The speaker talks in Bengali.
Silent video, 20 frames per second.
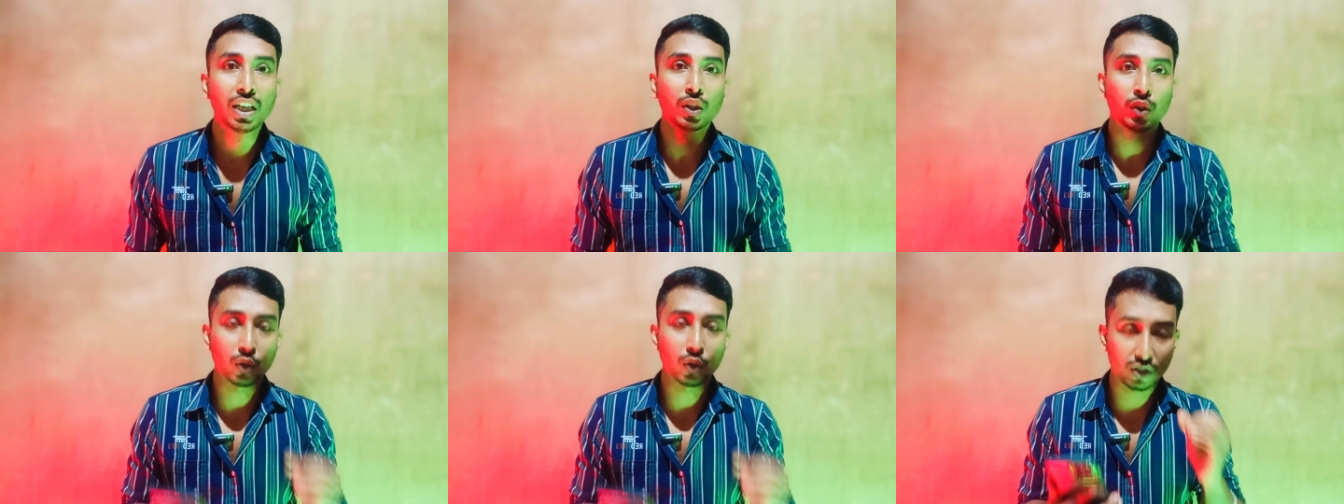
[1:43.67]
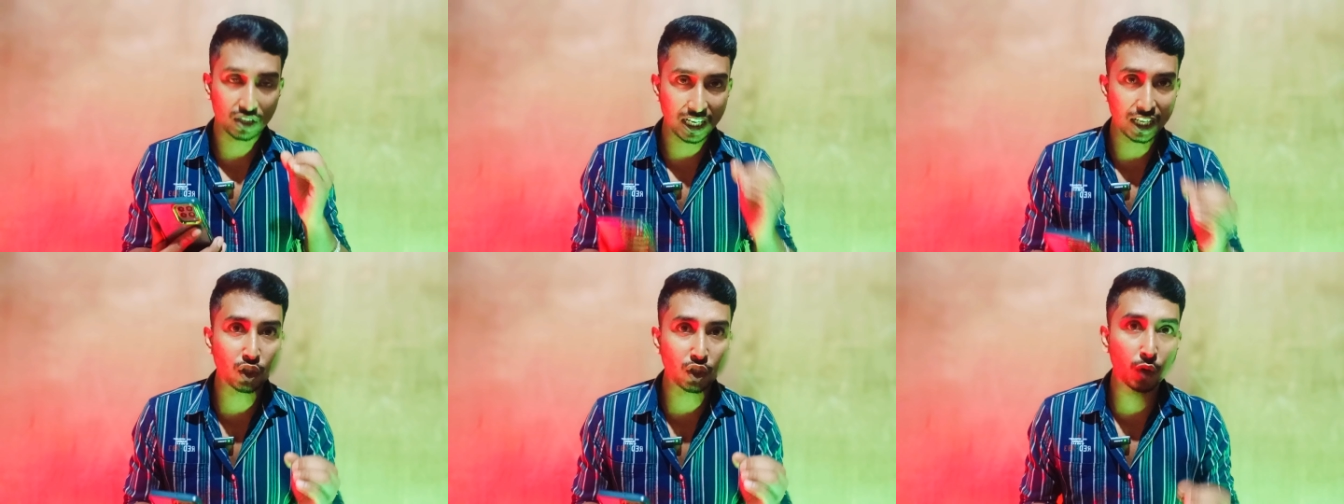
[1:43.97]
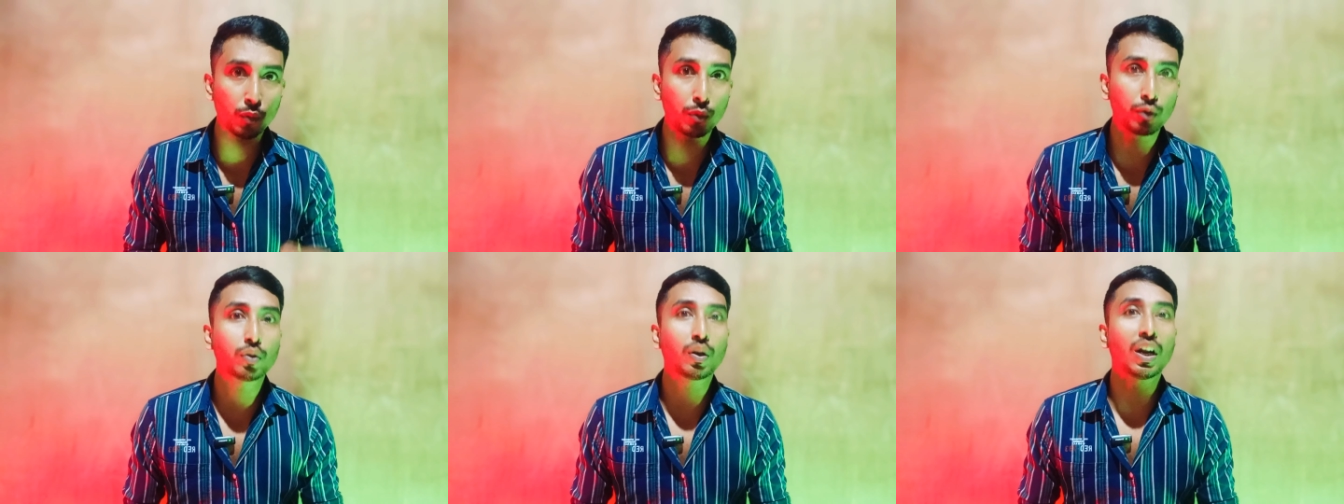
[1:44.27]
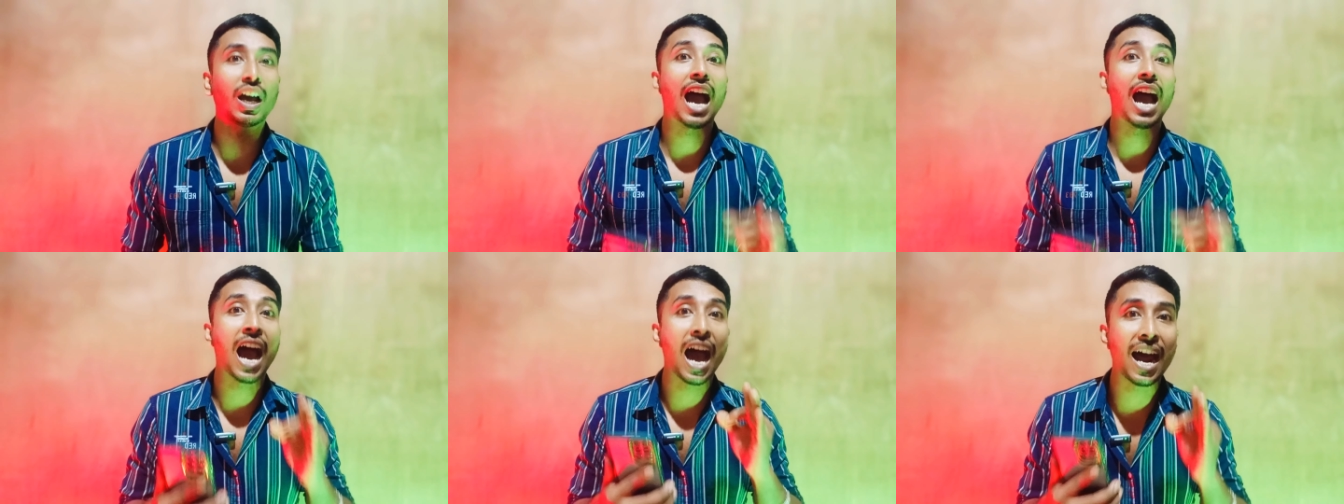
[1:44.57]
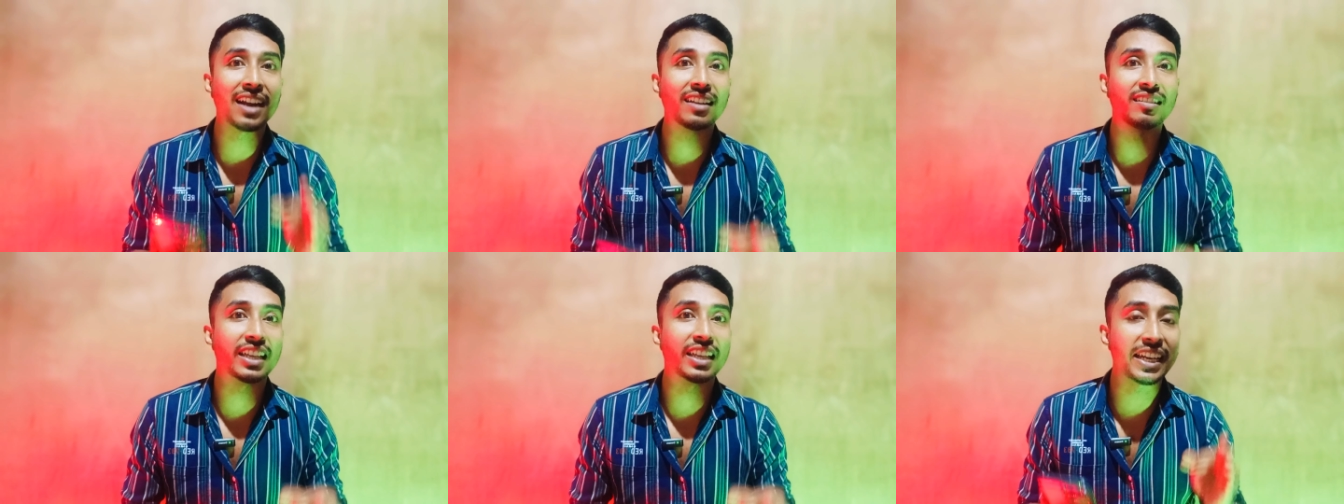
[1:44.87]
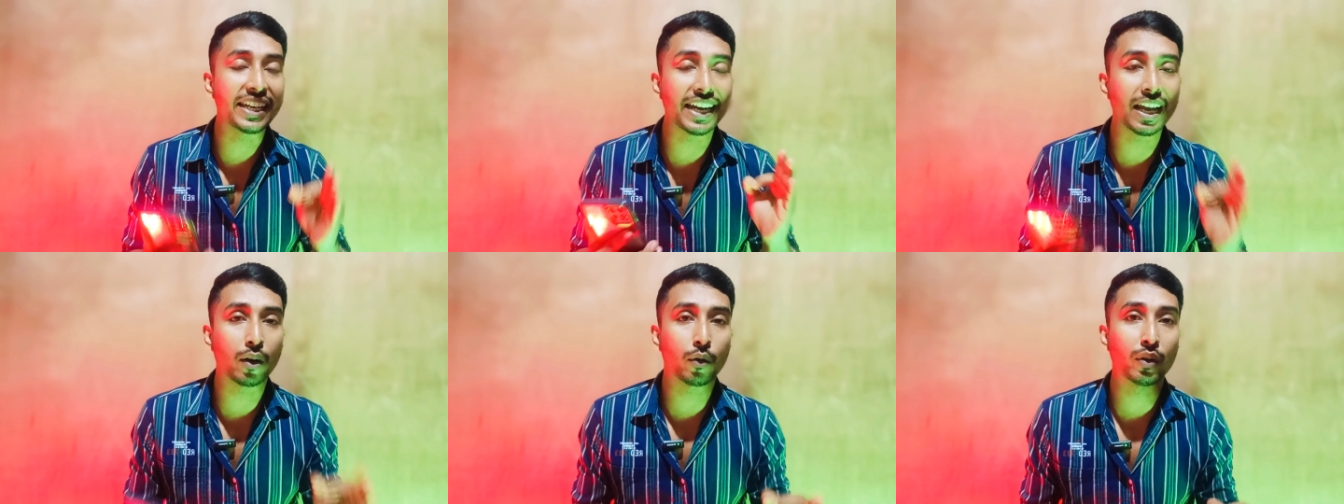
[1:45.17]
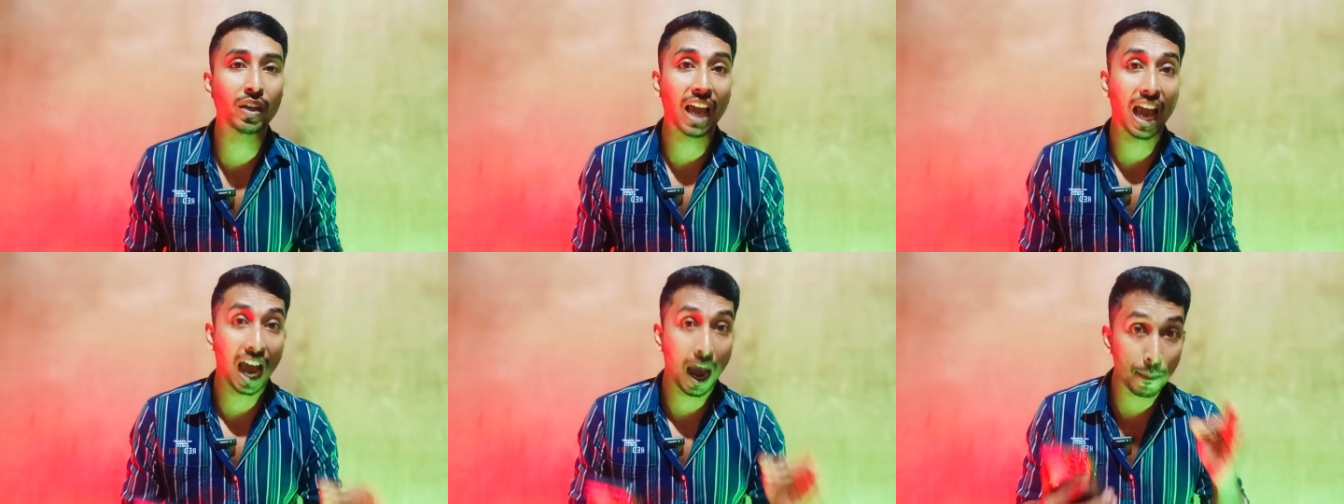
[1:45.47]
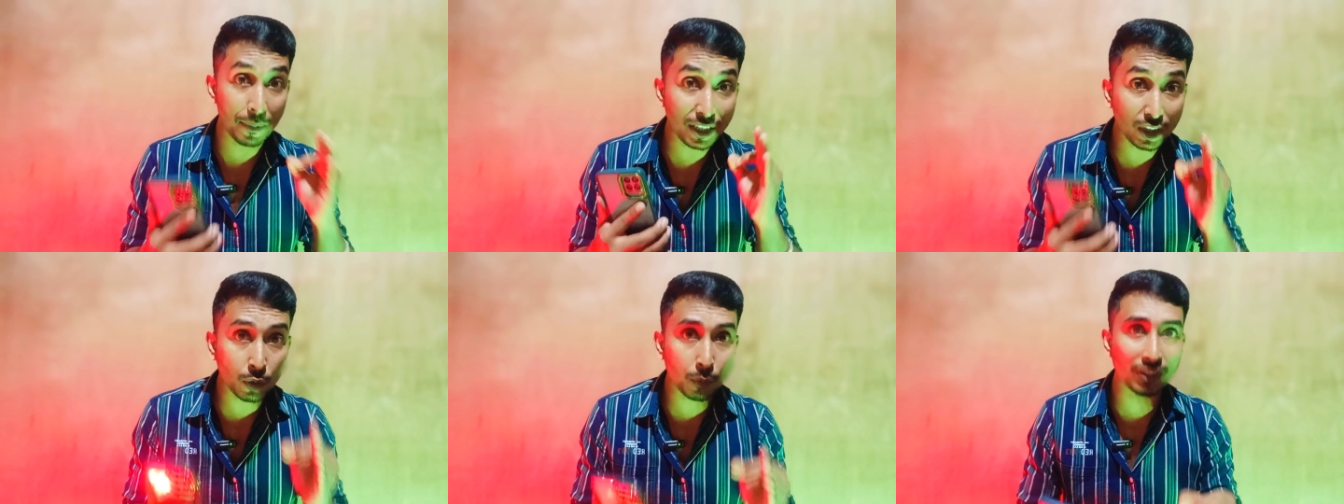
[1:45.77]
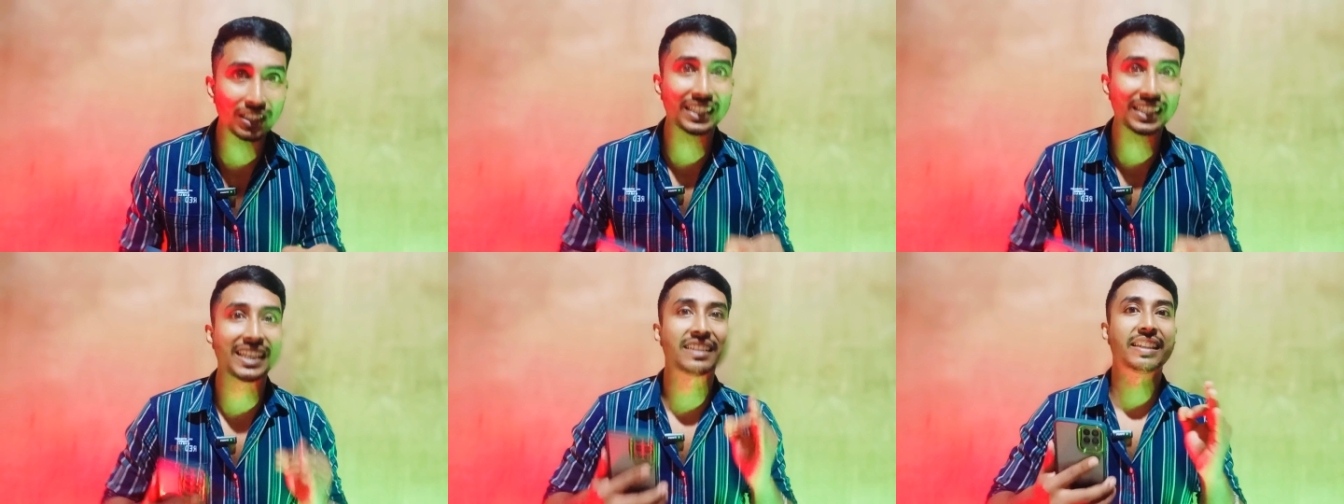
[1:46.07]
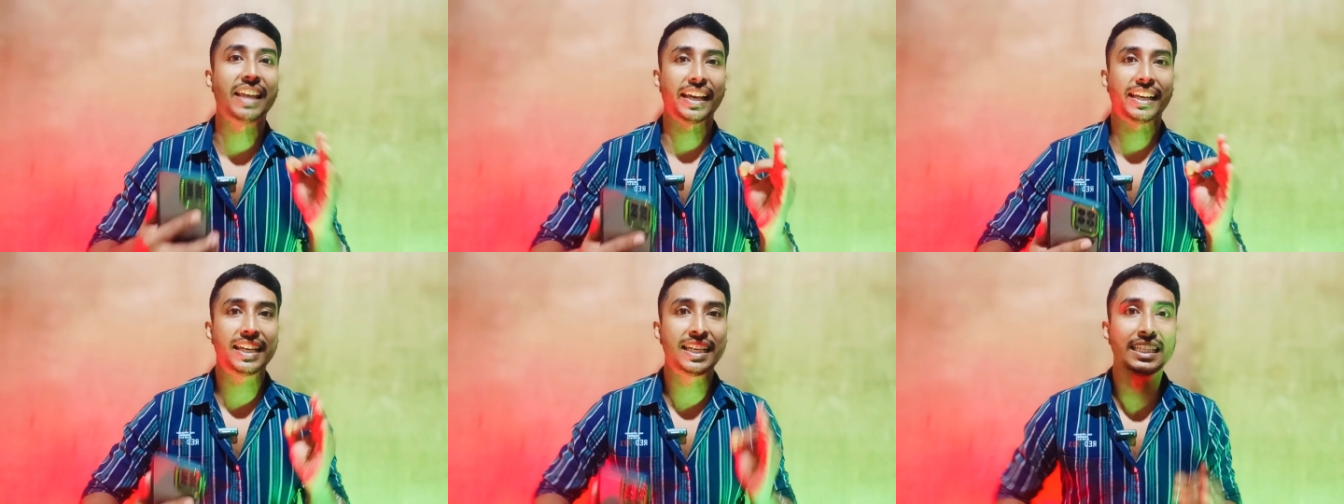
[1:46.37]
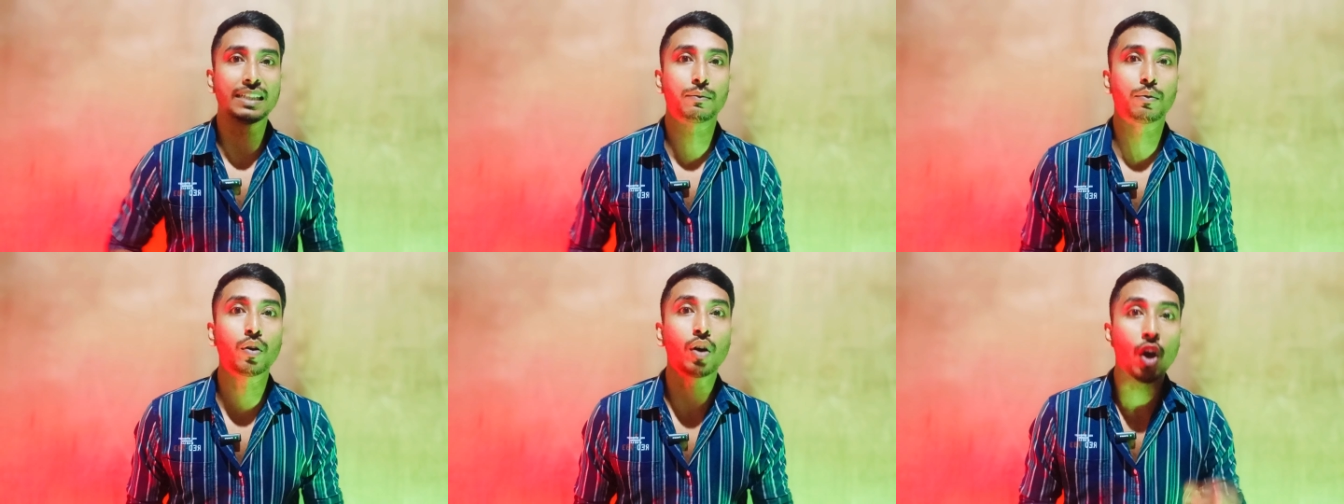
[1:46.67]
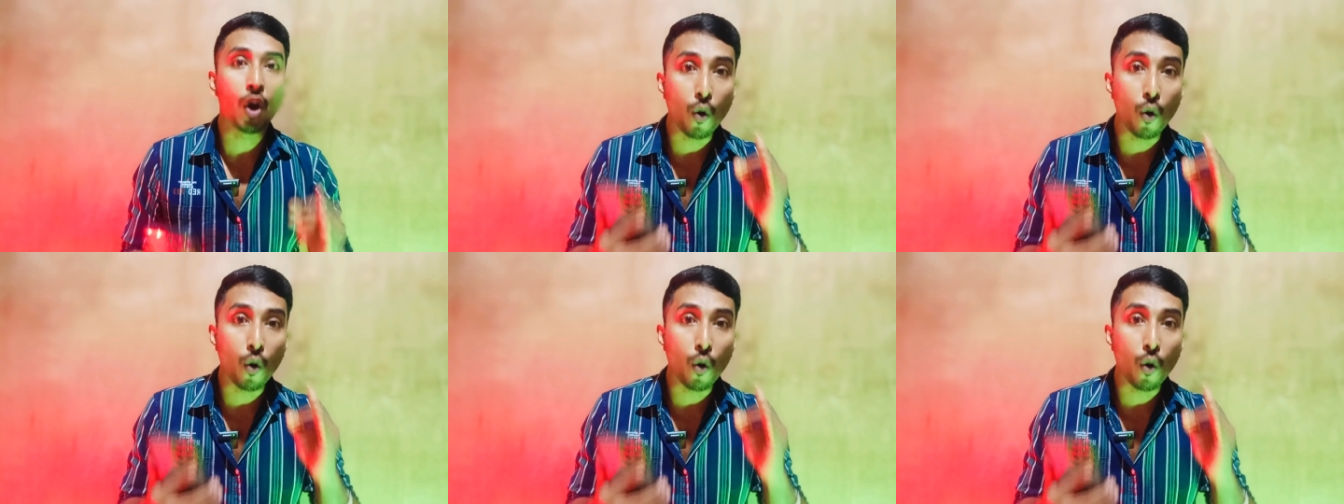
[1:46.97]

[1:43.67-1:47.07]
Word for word: তো সেই জন্য বন্ধুরা আর দেরি না করে আমি তোমাদেরকে দেখিয়ে দেবো